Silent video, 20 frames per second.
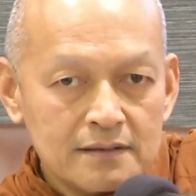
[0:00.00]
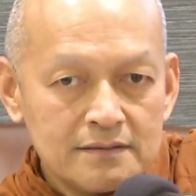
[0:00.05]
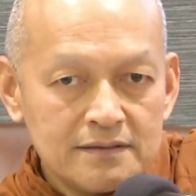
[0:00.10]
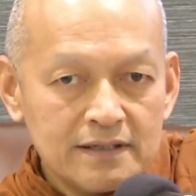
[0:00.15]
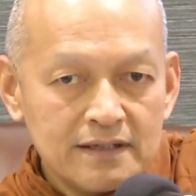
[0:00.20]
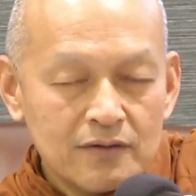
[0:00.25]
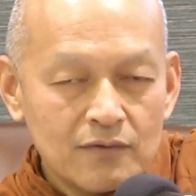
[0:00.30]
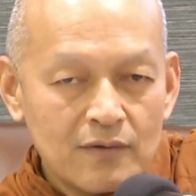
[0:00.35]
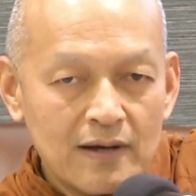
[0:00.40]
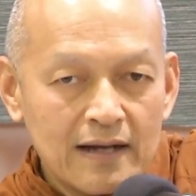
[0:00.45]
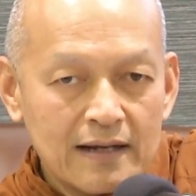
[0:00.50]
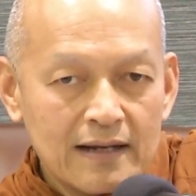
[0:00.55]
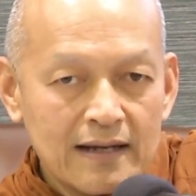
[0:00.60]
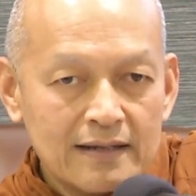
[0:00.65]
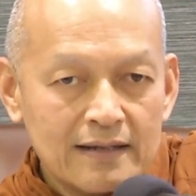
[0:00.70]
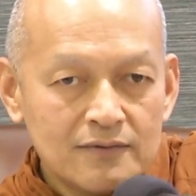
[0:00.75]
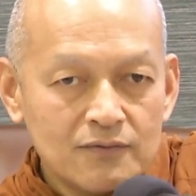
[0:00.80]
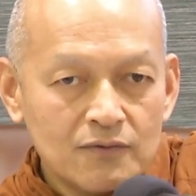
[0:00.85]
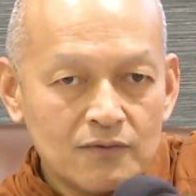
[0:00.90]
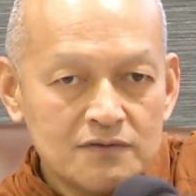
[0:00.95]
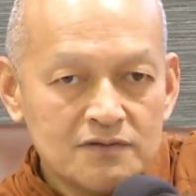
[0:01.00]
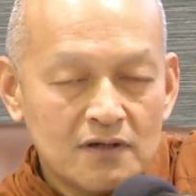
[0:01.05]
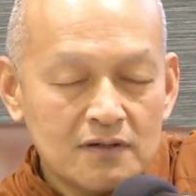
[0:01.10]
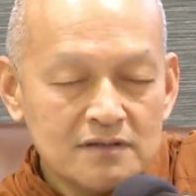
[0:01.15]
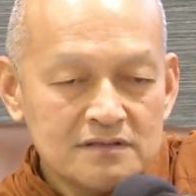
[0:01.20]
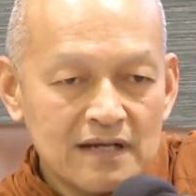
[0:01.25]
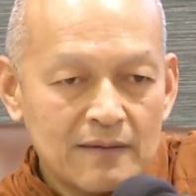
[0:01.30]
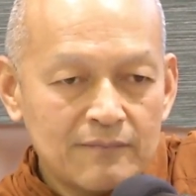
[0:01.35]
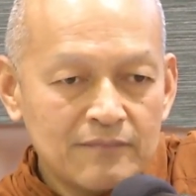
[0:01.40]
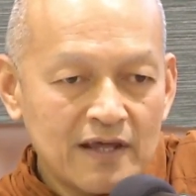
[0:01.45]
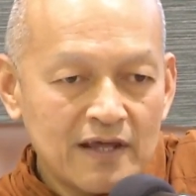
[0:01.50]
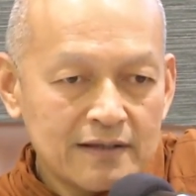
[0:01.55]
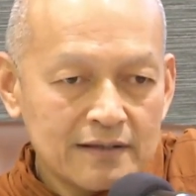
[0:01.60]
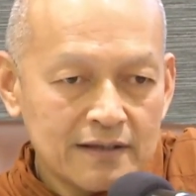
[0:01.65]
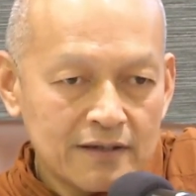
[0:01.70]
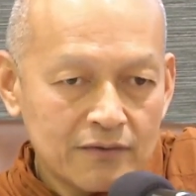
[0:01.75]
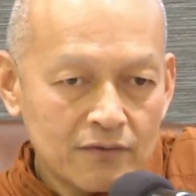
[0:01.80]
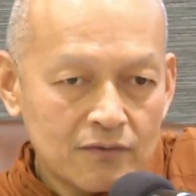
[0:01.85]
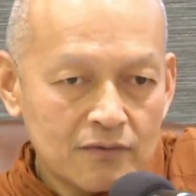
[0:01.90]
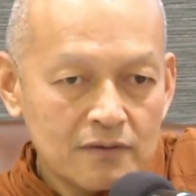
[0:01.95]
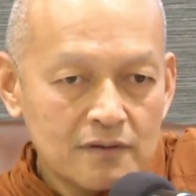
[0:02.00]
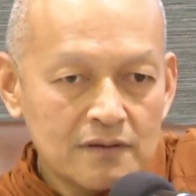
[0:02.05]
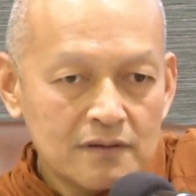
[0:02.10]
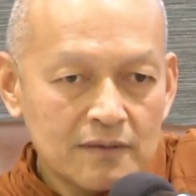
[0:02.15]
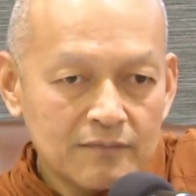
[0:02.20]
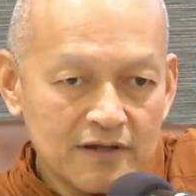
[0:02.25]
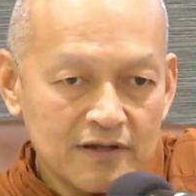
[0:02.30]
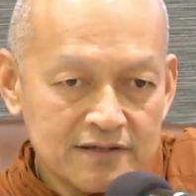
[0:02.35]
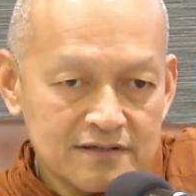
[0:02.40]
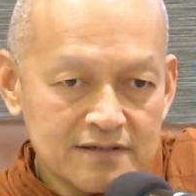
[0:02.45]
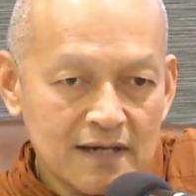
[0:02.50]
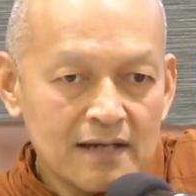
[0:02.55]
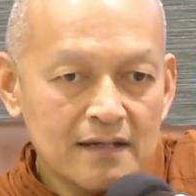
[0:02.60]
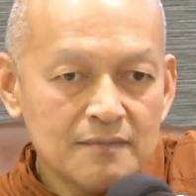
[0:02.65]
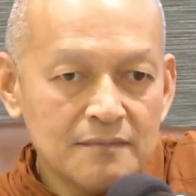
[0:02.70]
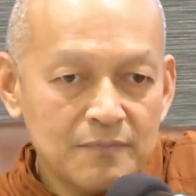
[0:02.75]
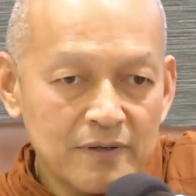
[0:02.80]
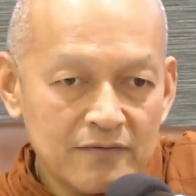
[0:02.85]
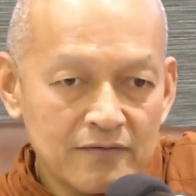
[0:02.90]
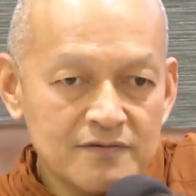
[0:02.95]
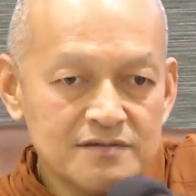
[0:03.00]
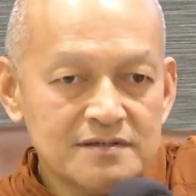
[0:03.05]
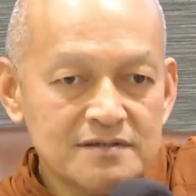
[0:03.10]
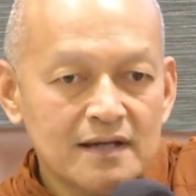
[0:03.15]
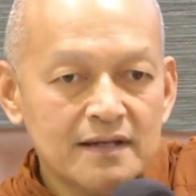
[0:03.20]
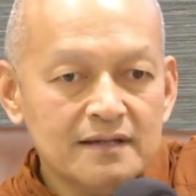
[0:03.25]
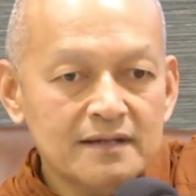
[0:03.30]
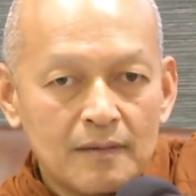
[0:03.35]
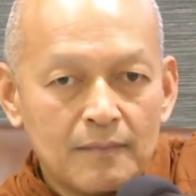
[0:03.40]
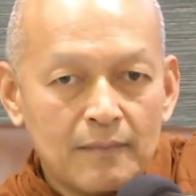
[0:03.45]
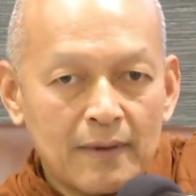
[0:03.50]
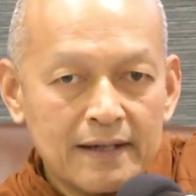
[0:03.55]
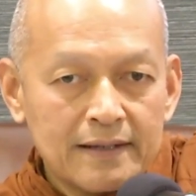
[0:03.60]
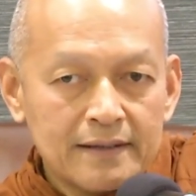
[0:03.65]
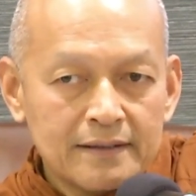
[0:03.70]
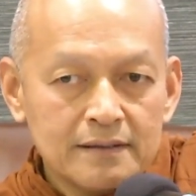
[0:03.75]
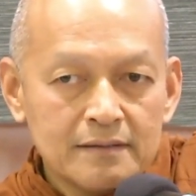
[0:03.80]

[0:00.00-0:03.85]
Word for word: ยิ่งกว่าการถูกจองจำในนรกกำเนิดฉานหรือเปรตวิสัย มัน